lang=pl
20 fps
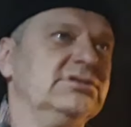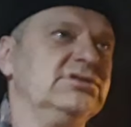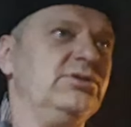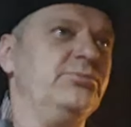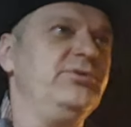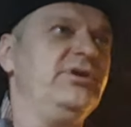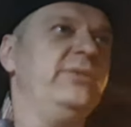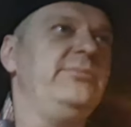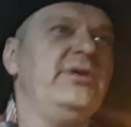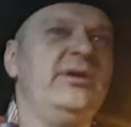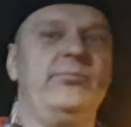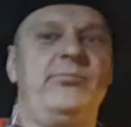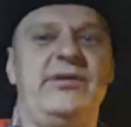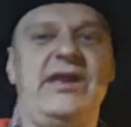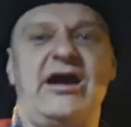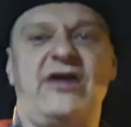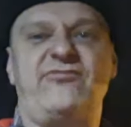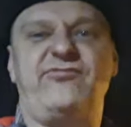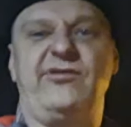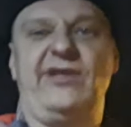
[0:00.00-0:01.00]
Zrobiłem jej
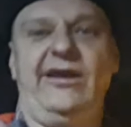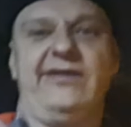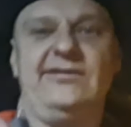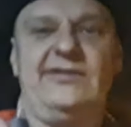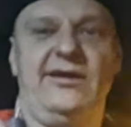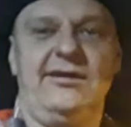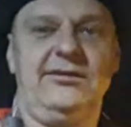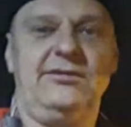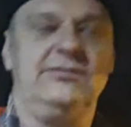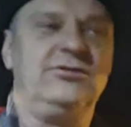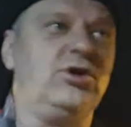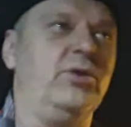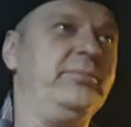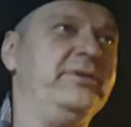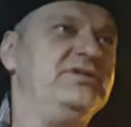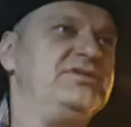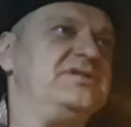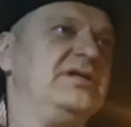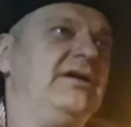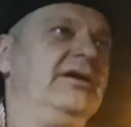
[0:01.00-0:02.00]
Black Friday,
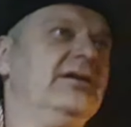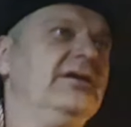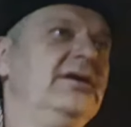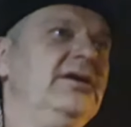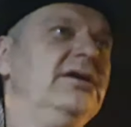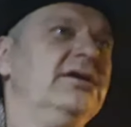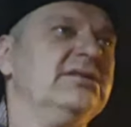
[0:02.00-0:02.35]
kobicie.